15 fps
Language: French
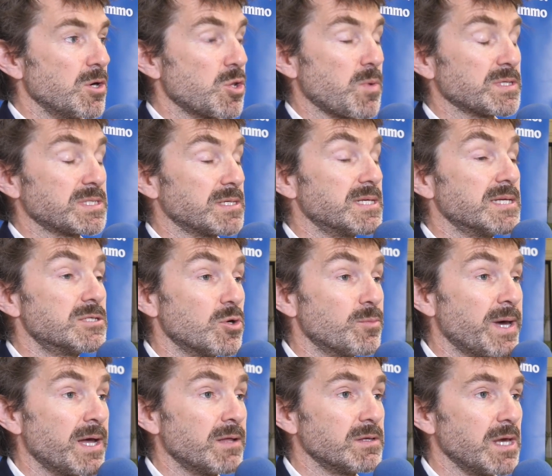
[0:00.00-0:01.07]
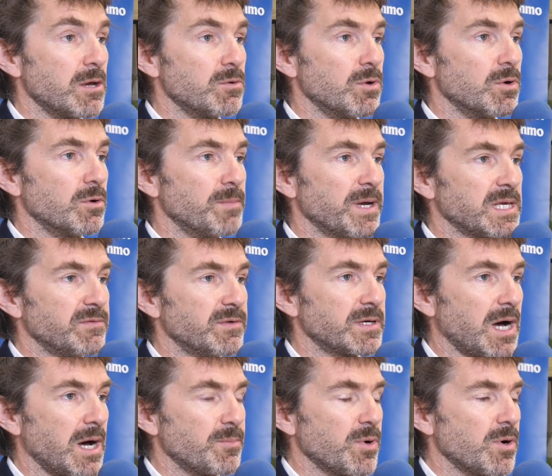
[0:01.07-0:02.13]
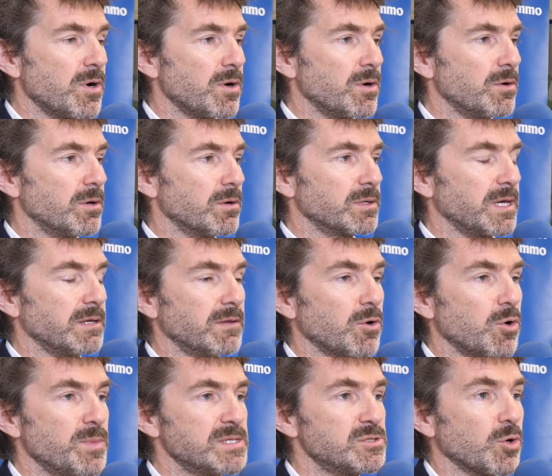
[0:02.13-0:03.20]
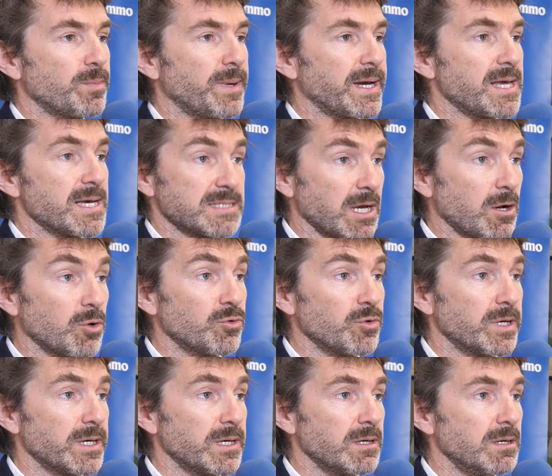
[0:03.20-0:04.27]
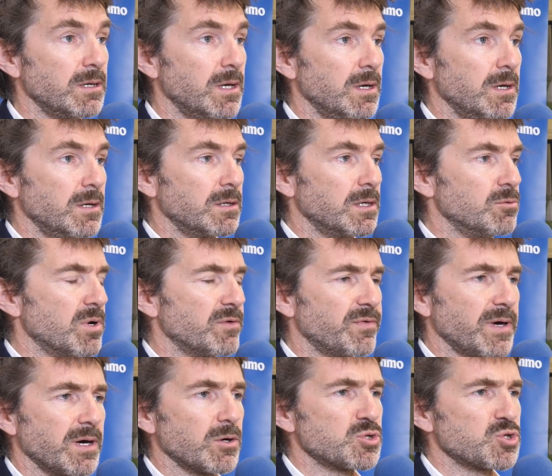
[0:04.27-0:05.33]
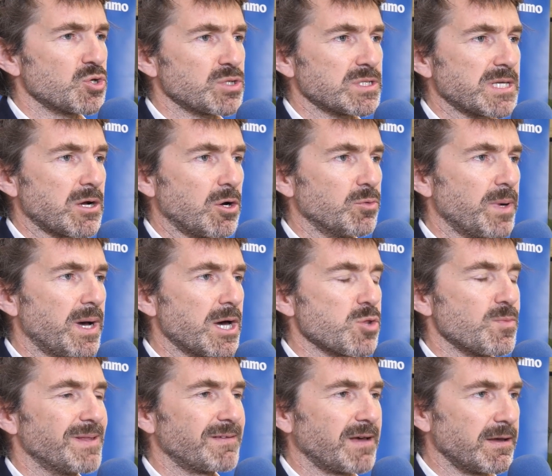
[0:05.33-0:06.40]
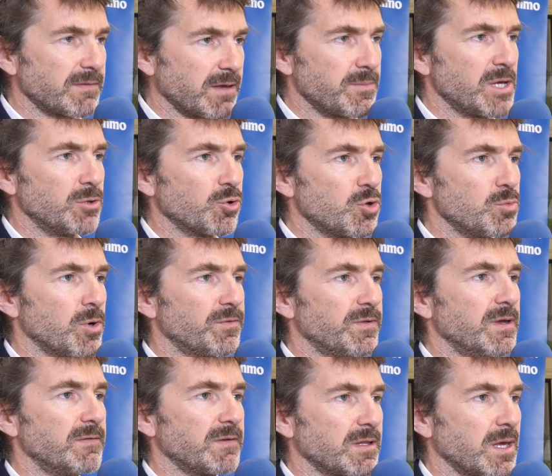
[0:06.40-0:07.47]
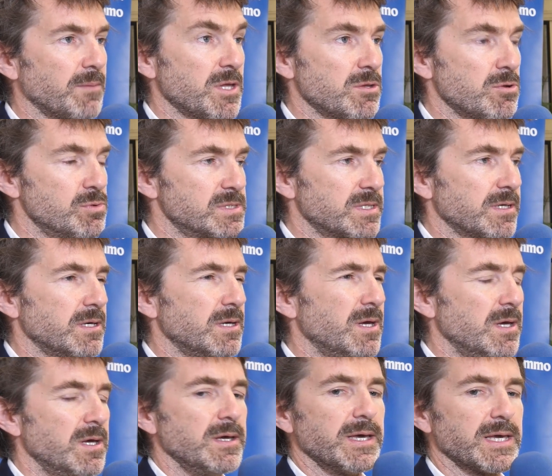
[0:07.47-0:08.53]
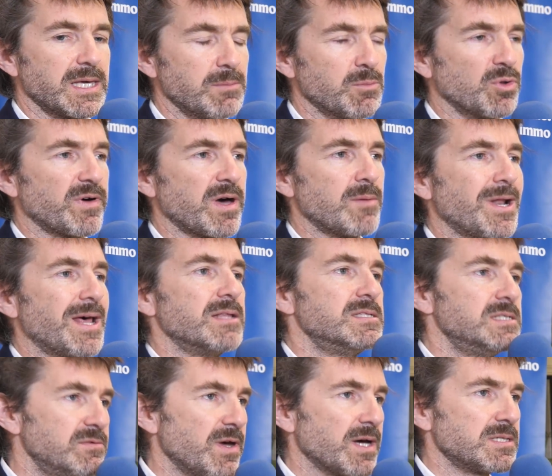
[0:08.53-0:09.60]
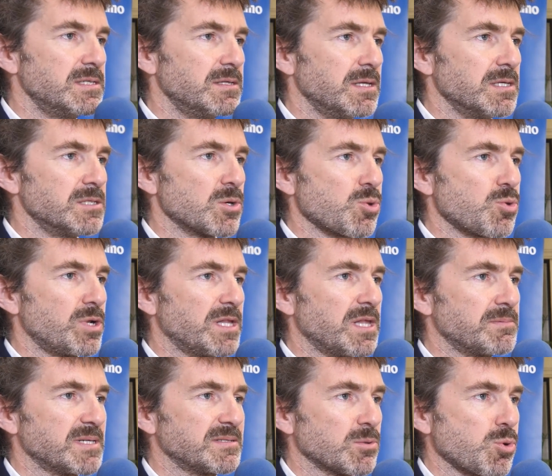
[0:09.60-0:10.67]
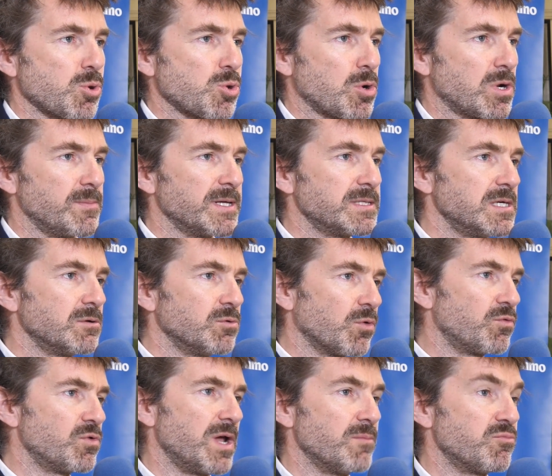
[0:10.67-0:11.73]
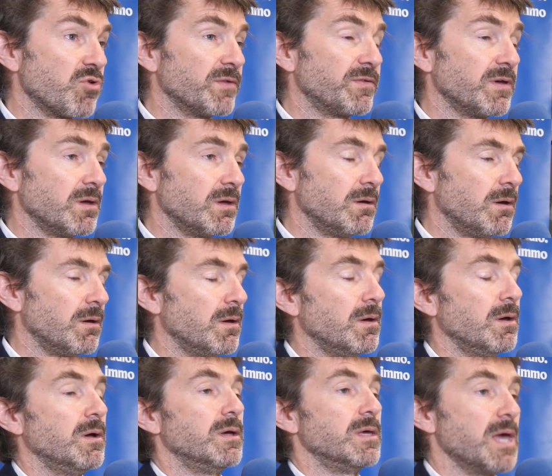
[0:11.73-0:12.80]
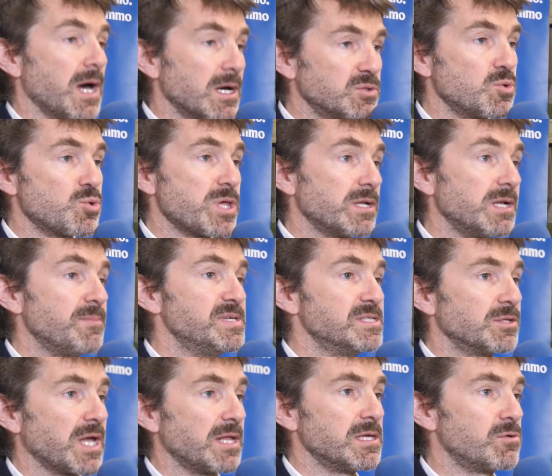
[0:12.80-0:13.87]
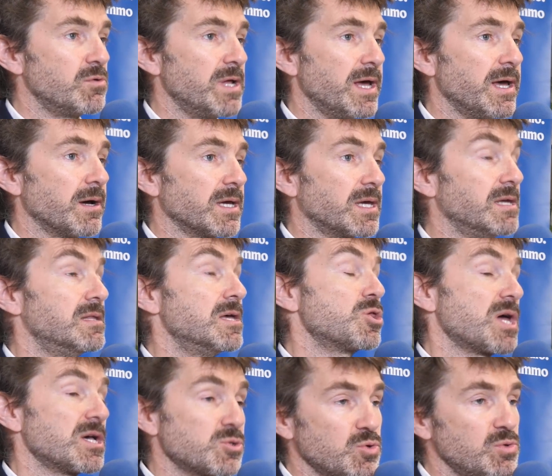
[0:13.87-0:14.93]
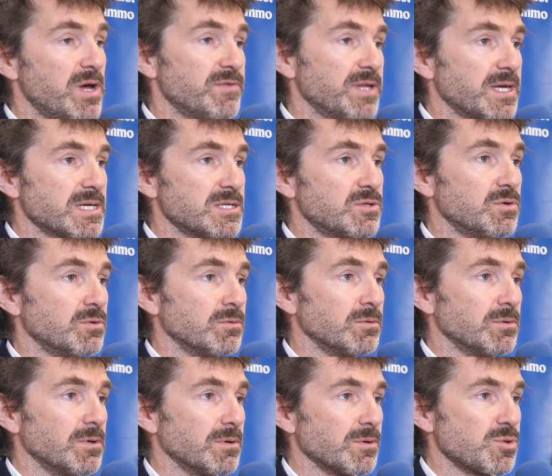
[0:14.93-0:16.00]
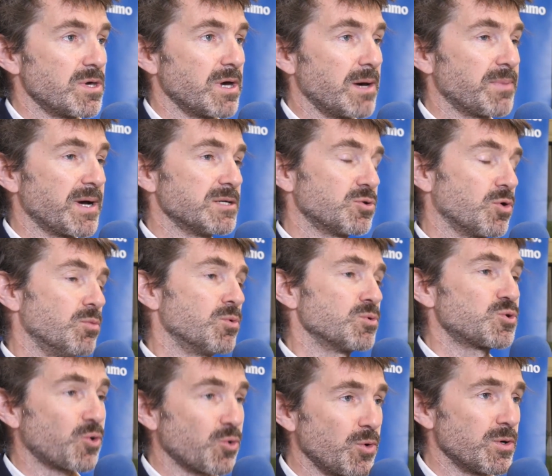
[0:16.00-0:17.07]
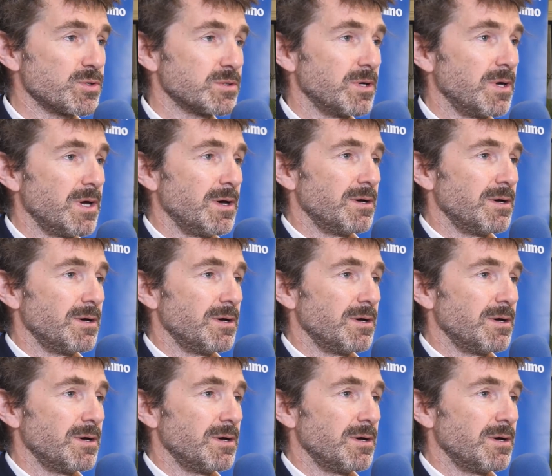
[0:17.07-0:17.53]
je pense a cette semaine, il y a eu le magnifique rapport qui a été remis sur Paris à 50 degrés, qui doit faire 150 pages, mais très très bien documenté, très très bien illustré, et qui montre la diversité des enjeux de l'adaptation au changement climatique. Donc, vous l'avez pointé, il y a un sujet de l'épisode caniculaire et qui déjà soulève des questions, euh, je dirais presque monstrueuses.